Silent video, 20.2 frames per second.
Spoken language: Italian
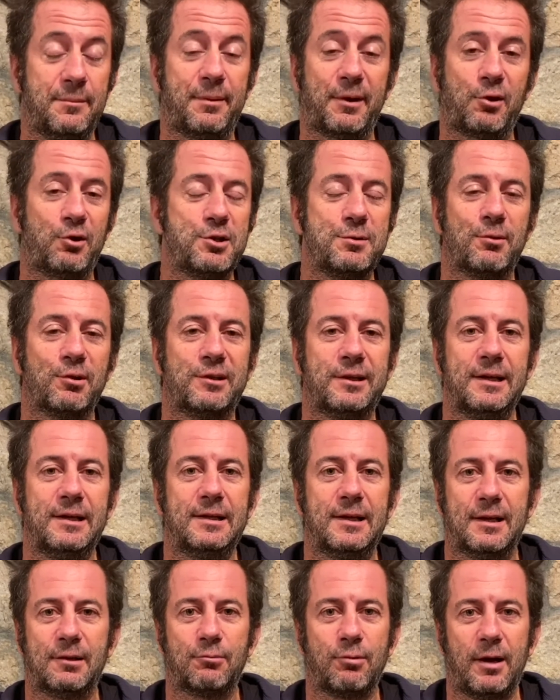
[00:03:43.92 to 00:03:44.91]
ogni
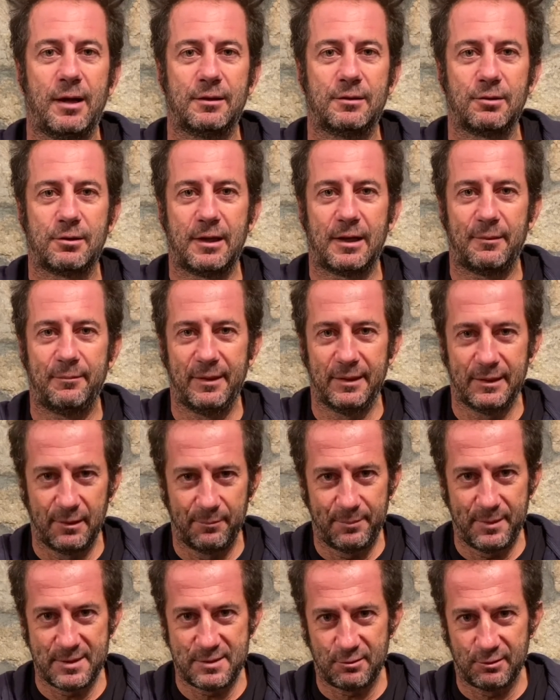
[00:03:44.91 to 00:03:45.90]
bottiglia in quanto chiaramente il
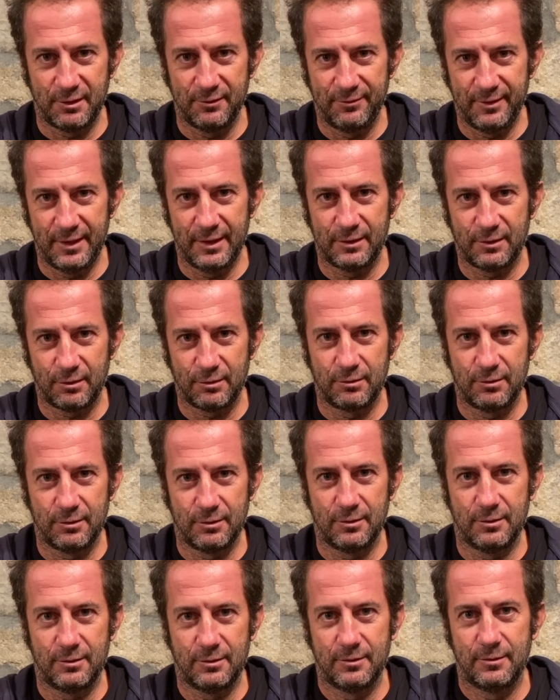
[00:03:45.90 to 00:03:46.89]
peso del
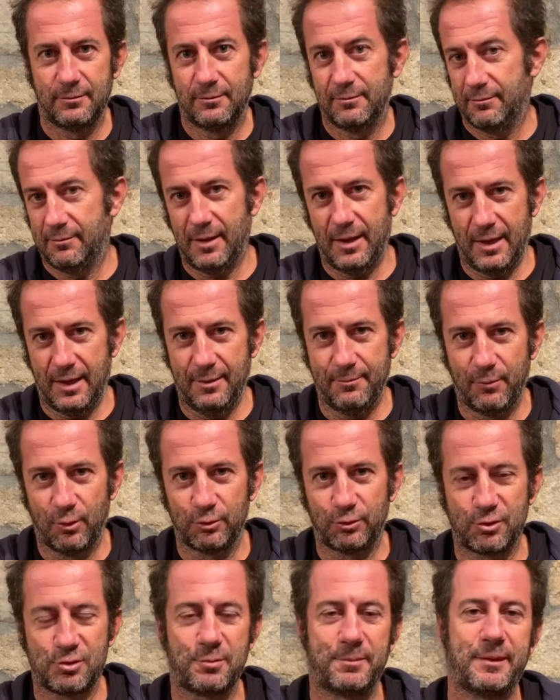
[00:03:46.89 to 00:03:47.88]
vetro è
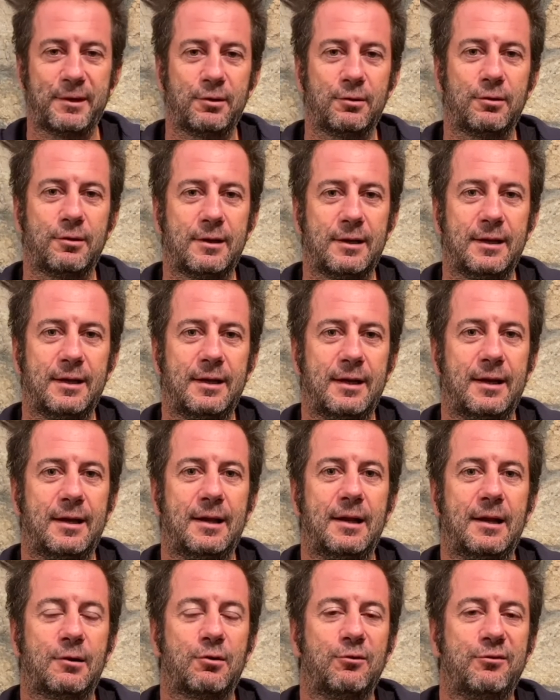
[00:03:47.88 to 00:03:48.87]
molto superiore
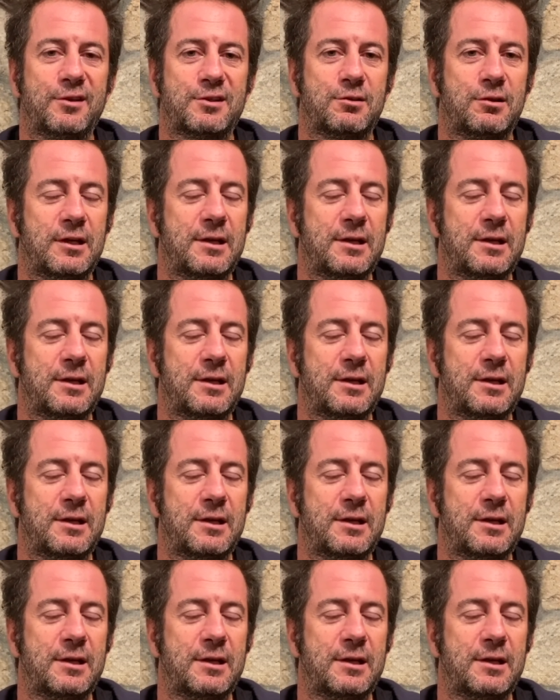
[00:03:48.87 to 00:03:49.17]
alla confezione di